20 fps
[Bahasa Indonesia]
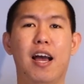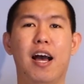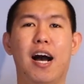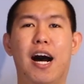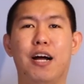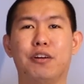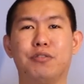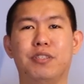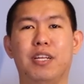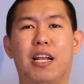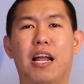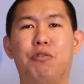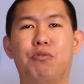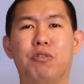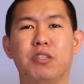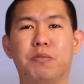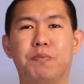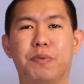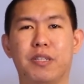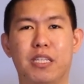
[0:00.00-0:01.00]
harus
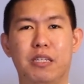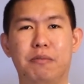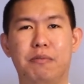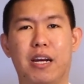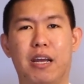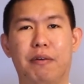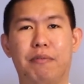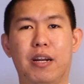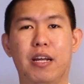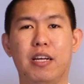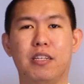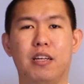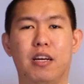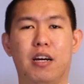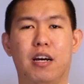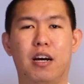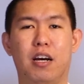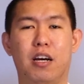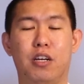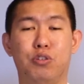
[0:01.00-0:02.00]
dilakukan seperti bagaimana
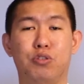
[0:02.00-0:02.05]
uh,